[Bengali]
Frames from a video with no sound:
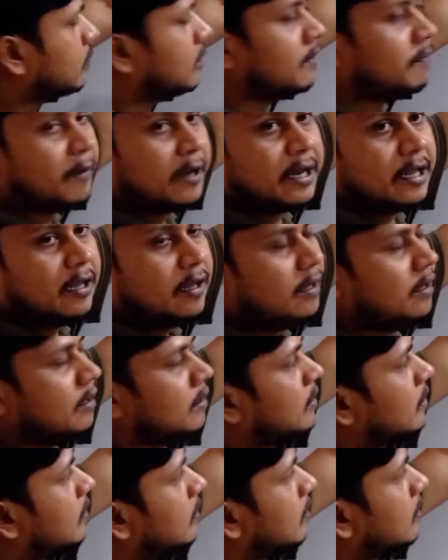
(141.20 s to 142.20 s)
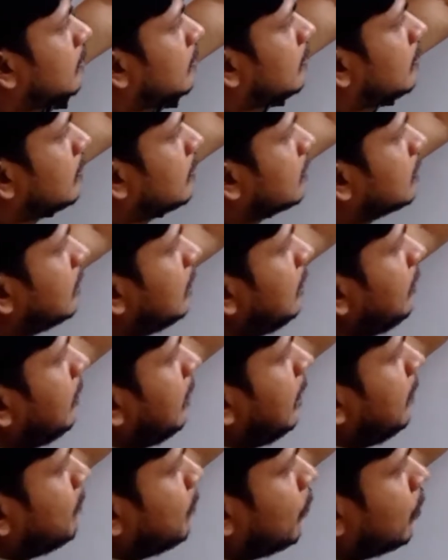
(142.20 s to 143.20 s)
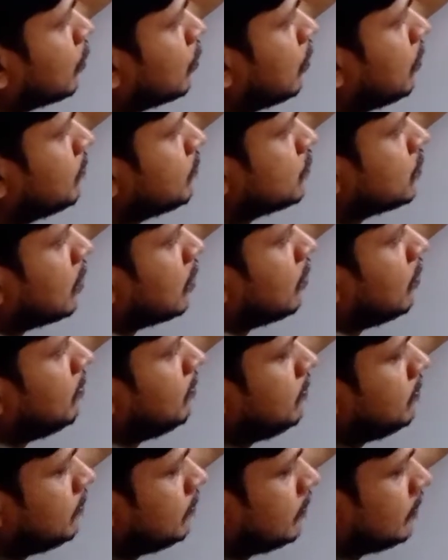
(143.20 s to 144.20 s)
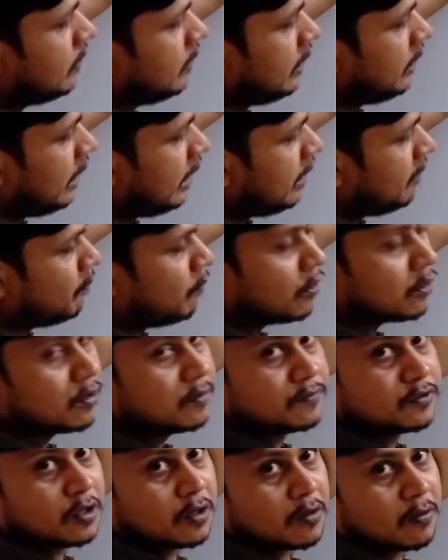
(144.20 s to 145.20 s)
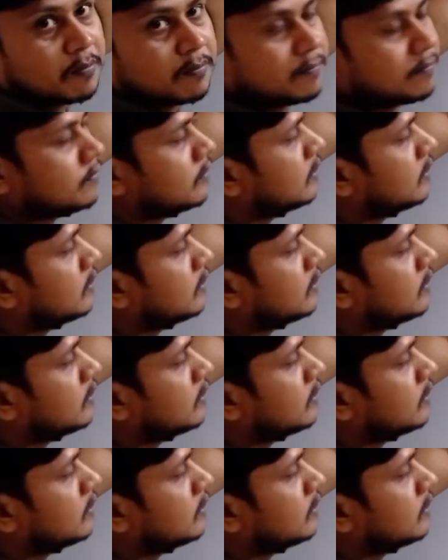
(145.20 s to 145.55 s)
করতে পারি তাহলে এই প্রথম চরম এই প্রথম চরম